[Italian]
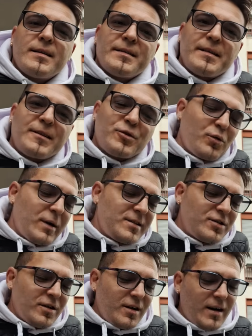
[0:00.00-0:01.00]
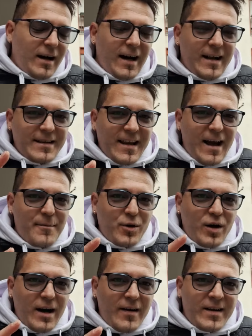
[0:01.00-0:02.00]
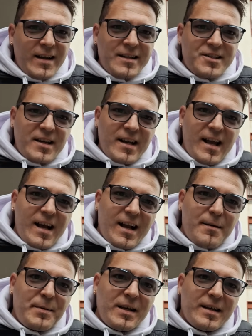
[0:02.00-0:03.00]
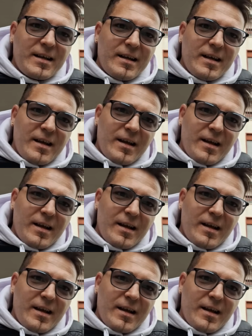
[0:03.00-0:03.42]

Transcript: Detto questo andiamo a leggere e a capire